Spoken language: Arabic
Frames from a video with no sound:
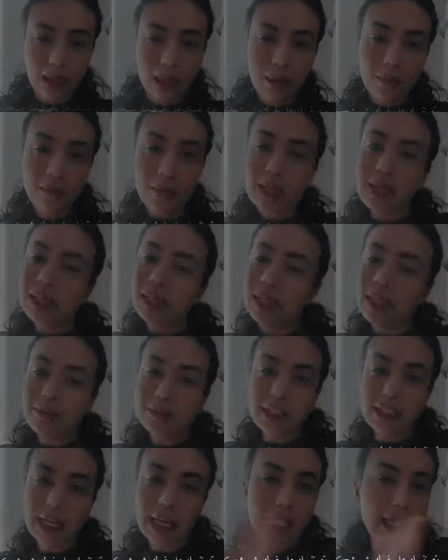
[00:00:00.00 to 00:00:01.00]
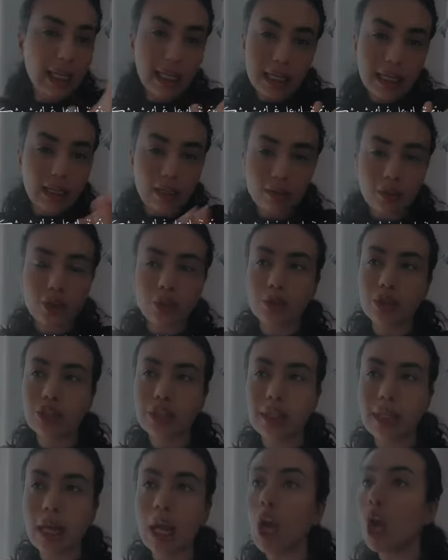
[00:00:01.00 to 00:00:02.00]
بدي نفسك على غيرك مش
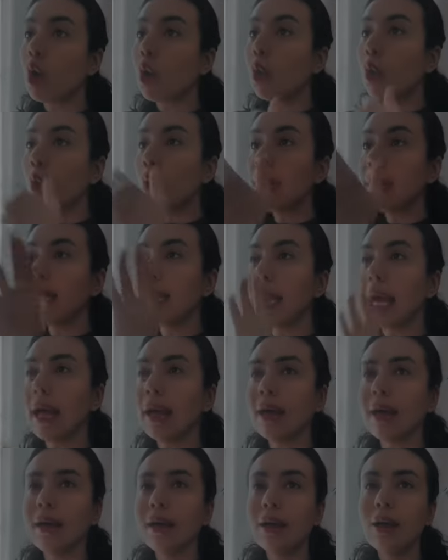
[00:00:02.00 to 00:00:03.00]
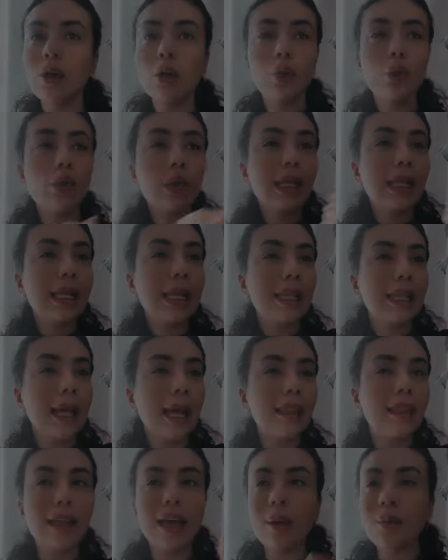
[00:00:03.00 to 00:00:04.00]
مشكلة قولي لا قولي لن
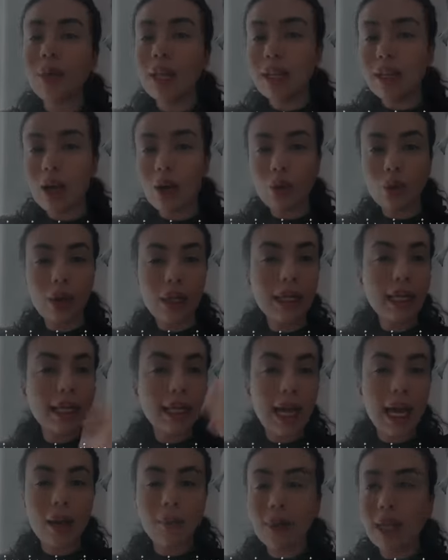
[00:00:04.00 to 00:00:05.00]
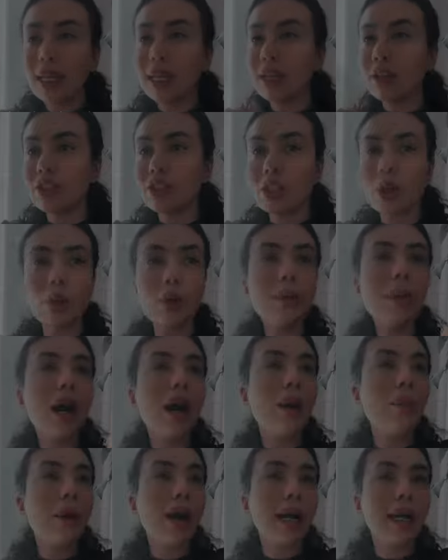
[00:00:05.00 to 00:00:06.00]
أذهب لن أروح لن أعمل لن أسوي ما
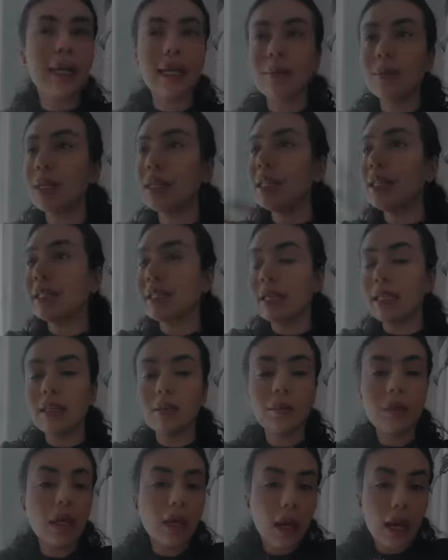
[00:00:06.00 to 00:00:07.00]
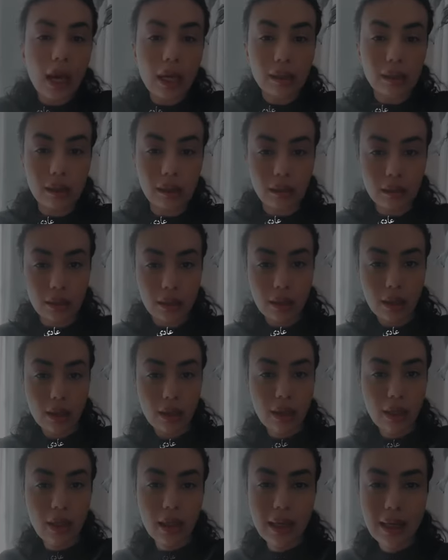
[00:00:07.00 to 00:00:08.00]
أبغى أكلمك لا تكلمني عادي
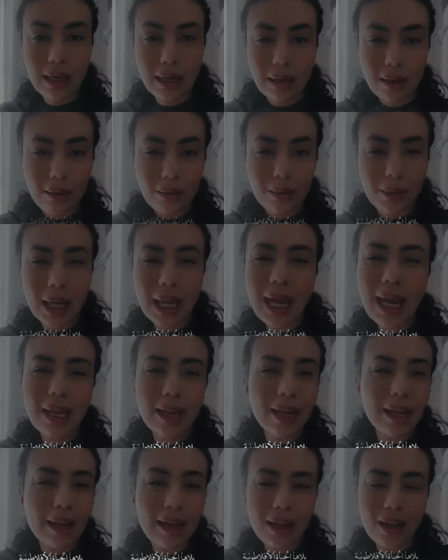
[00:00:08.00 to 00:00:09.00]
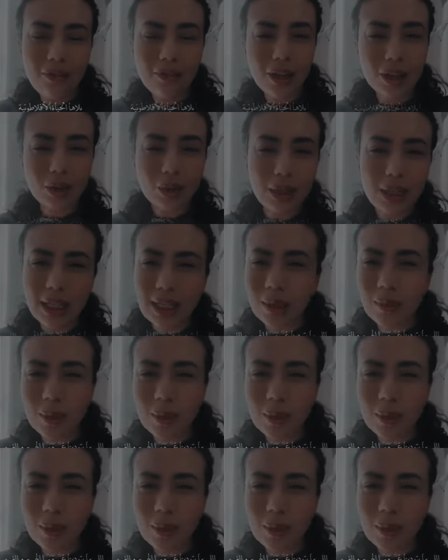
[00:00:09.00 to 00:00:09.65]
بلاها الحياة الأفلاطونية اللي